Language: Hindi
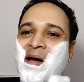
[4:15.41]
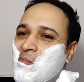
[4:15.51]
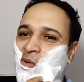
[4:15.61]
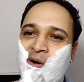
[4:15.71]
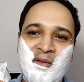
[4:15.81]

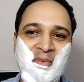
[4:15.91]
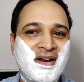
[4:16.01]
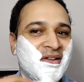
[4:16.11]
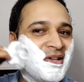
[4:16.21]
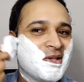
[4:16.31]
बहुत
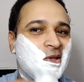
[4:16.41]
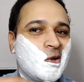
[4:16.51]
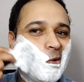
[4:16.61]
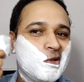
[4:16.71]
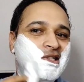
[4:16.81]
बना सकते
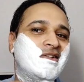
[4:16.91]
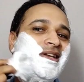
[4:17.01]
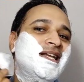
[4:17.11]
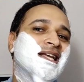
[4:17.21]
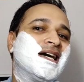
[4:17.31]
हो
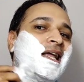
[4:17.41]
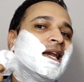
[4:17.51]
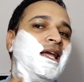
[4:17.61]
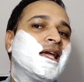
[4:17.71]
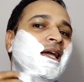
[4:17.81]
शेविंग न
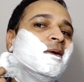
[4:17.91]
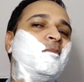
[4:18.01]
करने के